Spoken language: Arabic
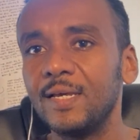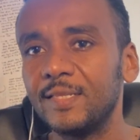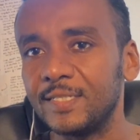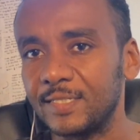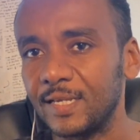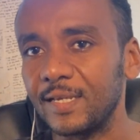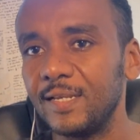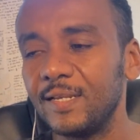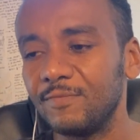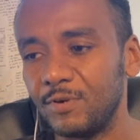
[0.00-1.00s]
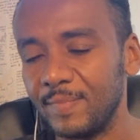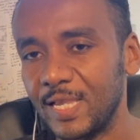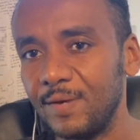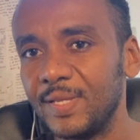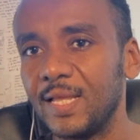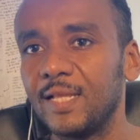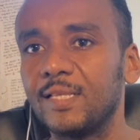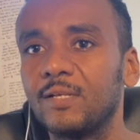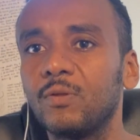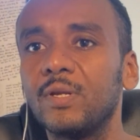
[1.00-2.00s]
تشتغل في المجال بتاع
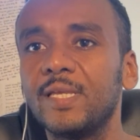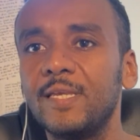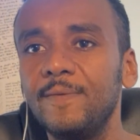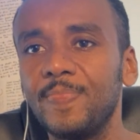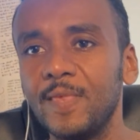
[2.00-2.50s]
التكنولوجي